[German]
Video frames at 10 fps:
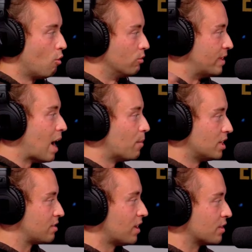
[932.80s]
Und
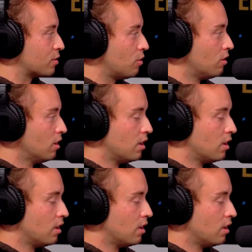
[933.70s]
damals war es so,